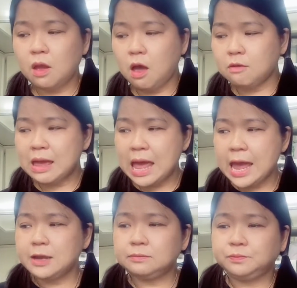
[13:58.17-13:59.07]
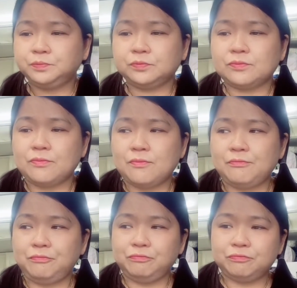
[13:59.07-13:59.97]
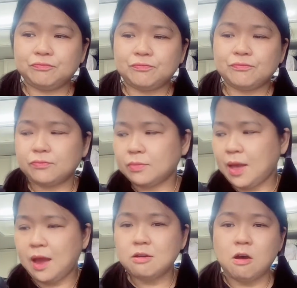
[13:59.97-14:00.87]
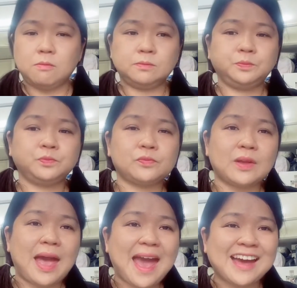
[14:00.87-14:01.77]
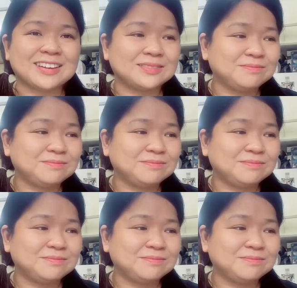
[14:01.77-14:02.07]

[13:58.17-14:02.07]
ok uhm, thế rồi à